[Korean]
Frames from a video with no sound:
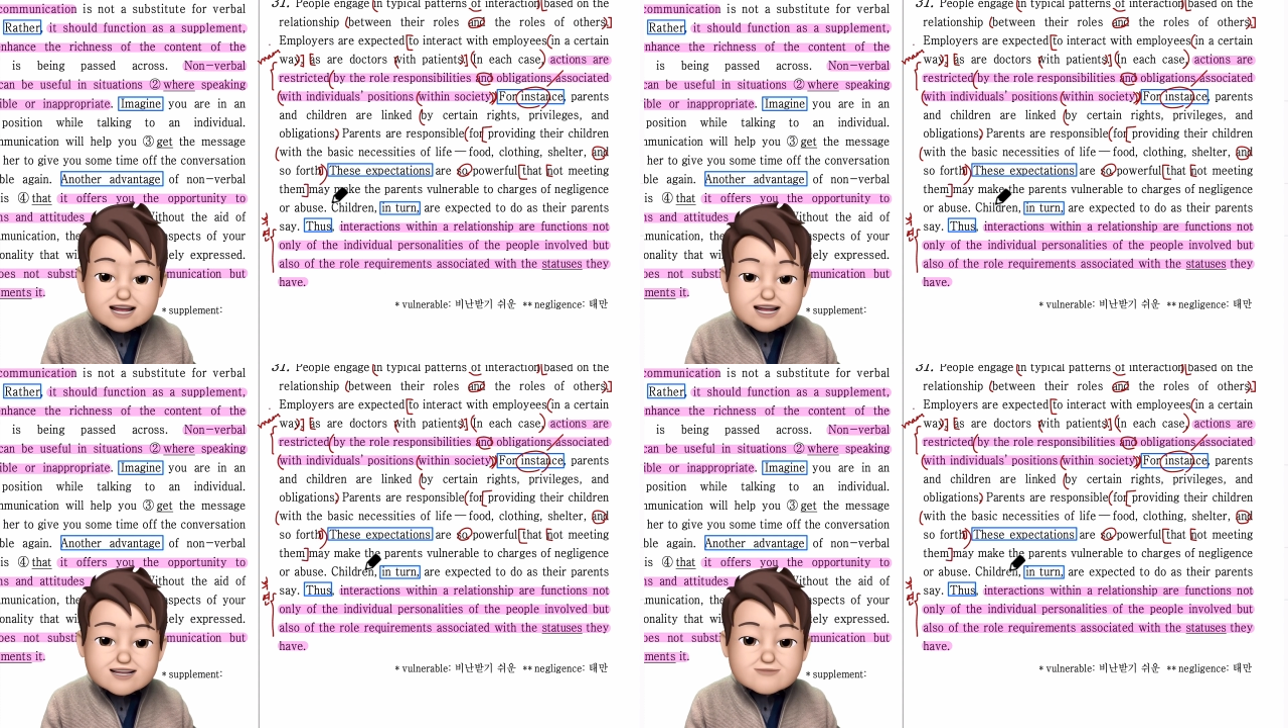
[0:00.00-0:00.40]

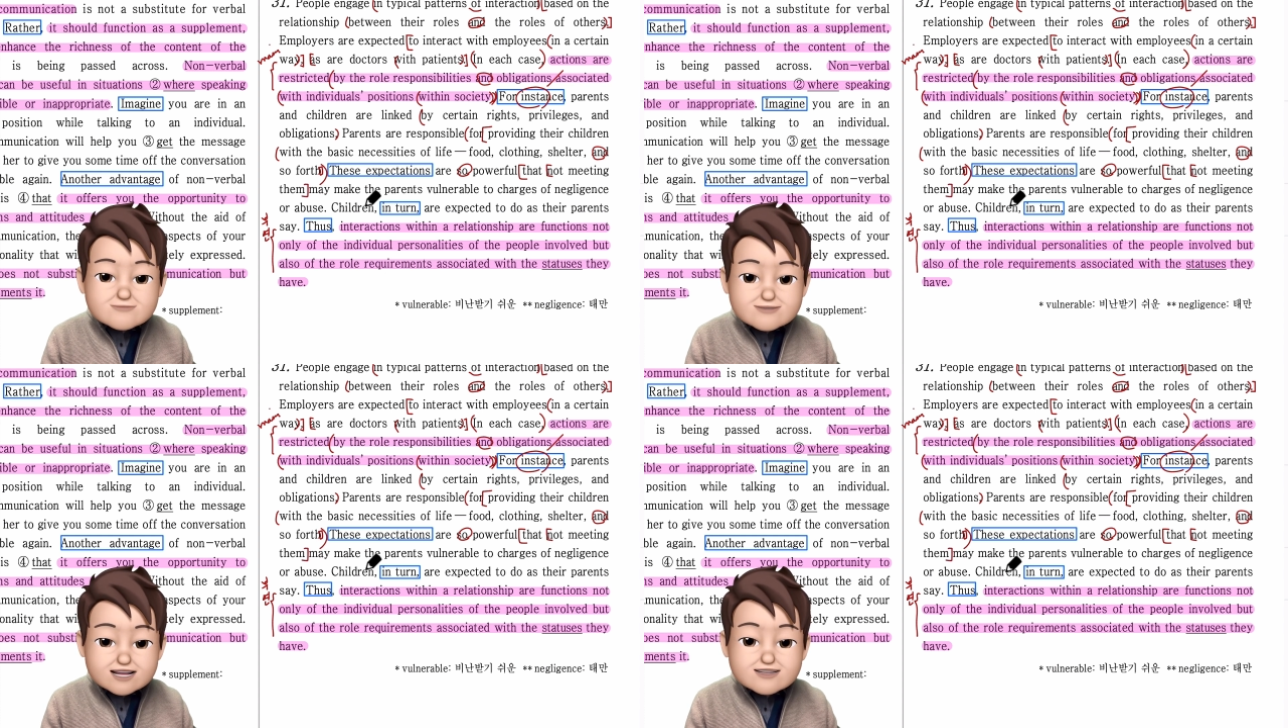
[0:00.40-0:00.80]

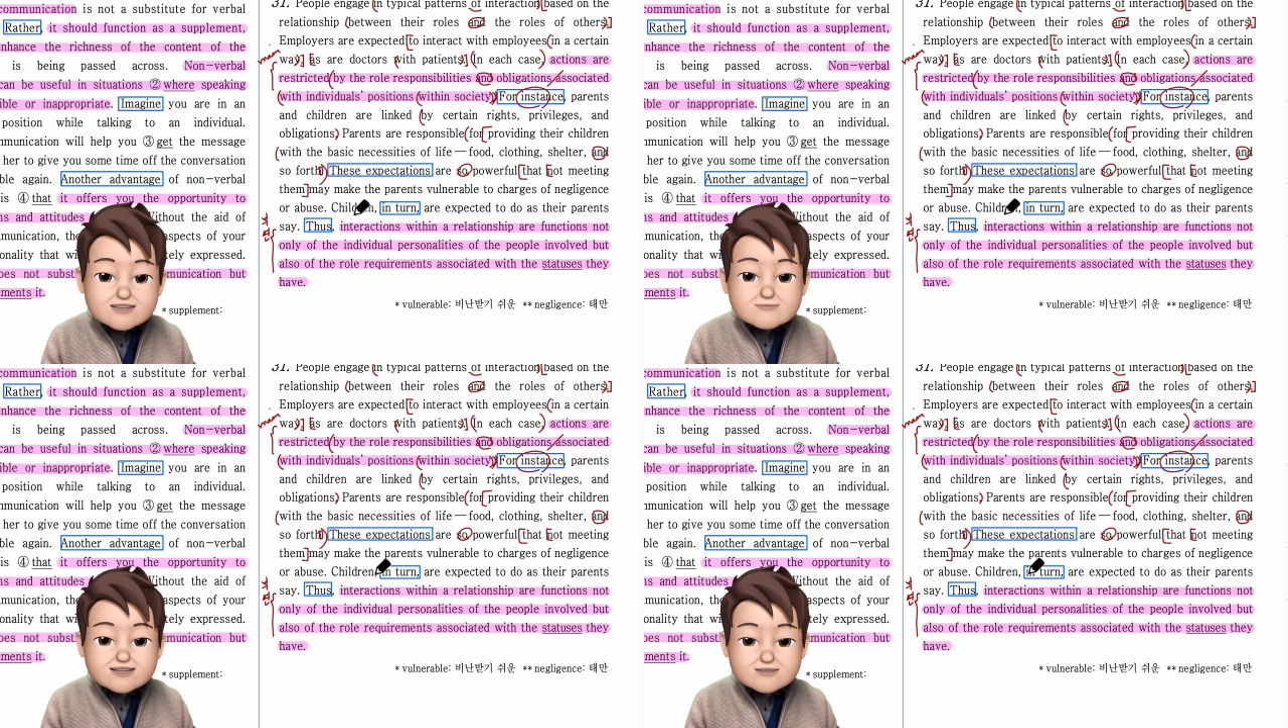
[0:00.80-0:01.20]
may
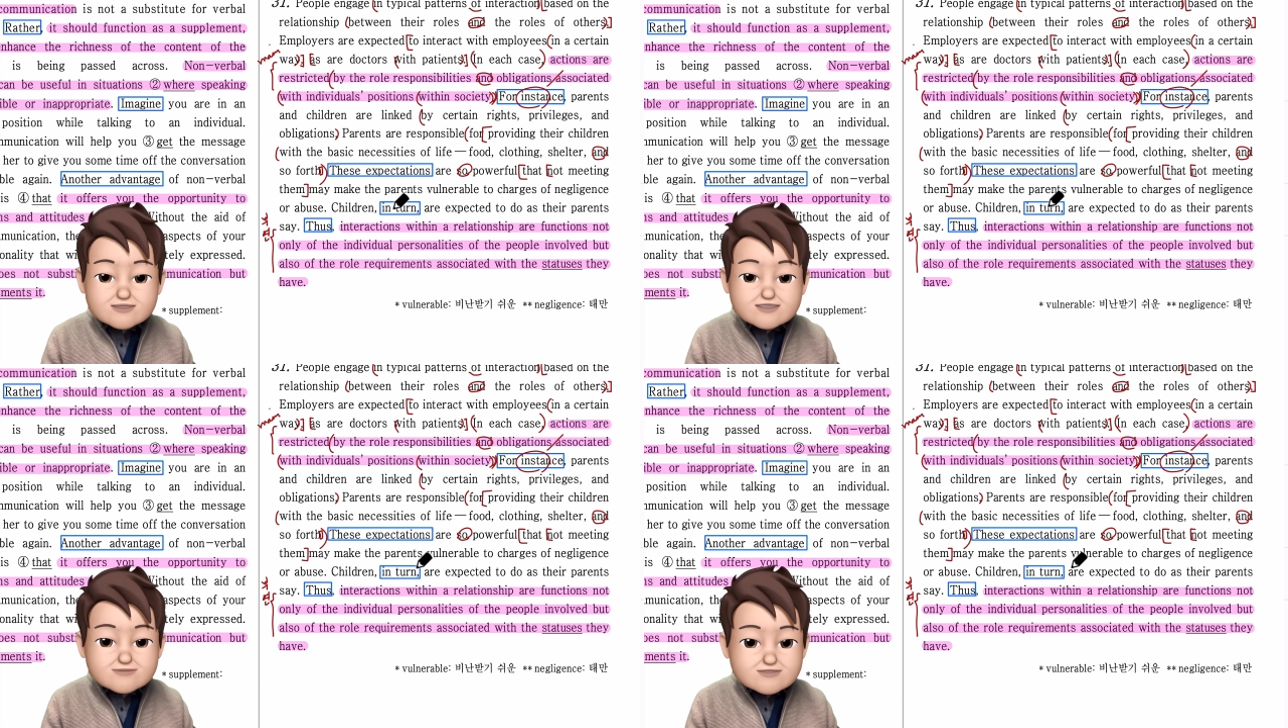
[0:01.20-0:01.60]
make the
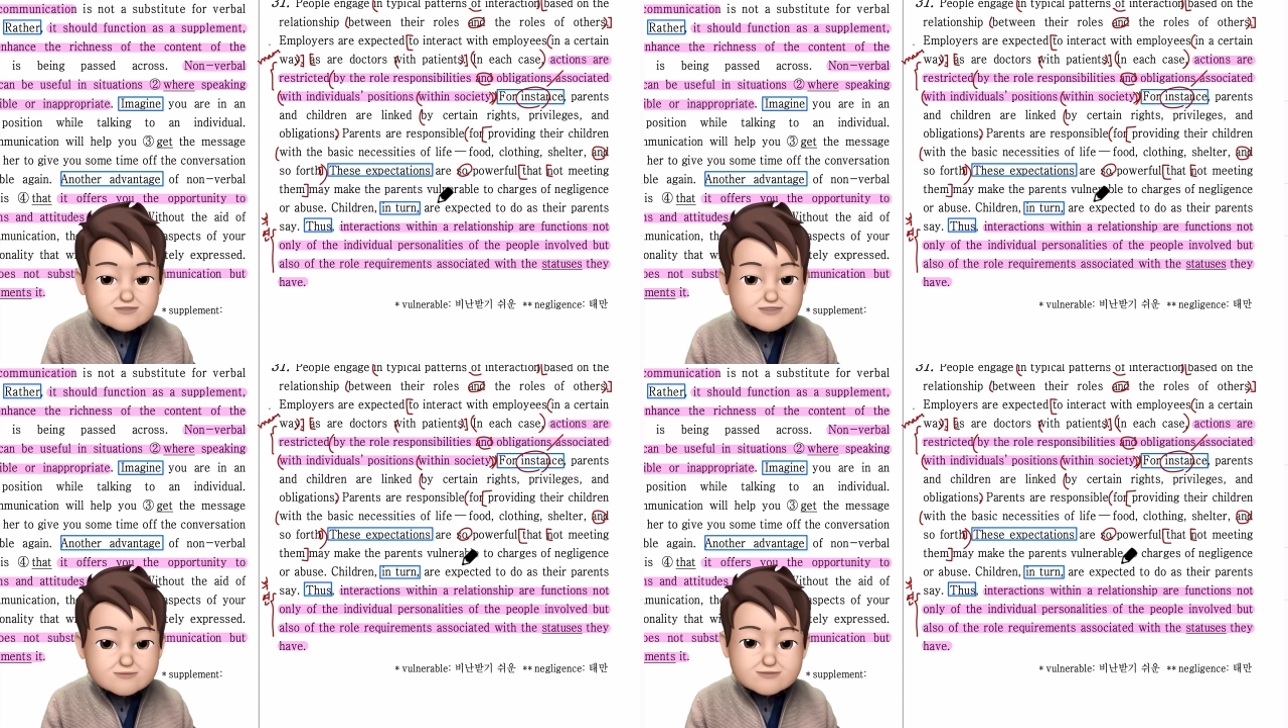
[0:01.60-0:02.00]

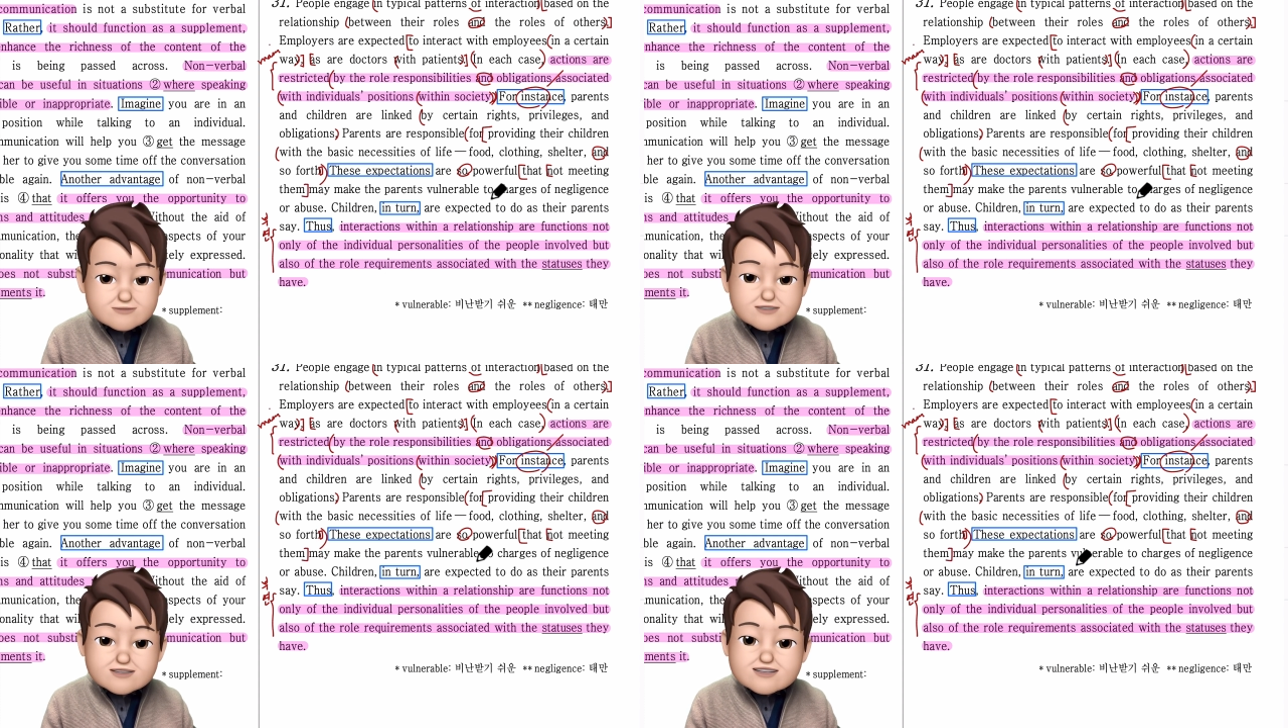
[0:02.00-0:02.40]
parents
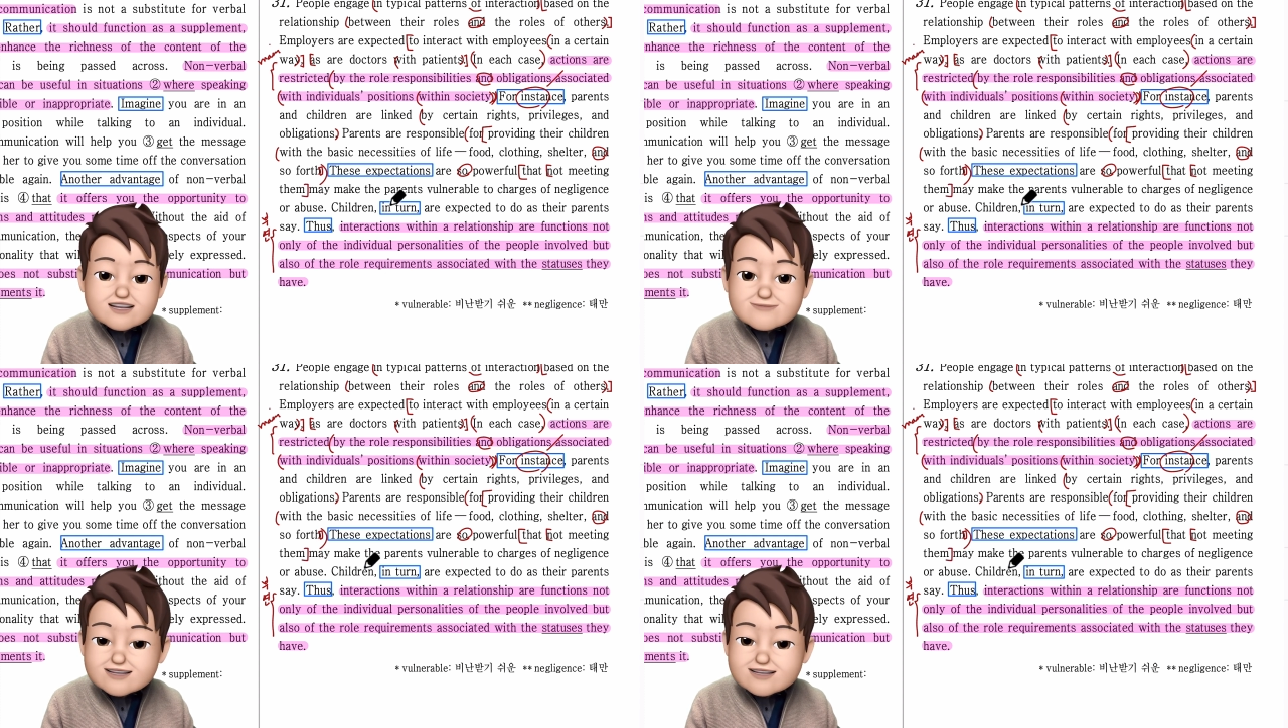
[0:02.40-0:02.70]
vulnerable.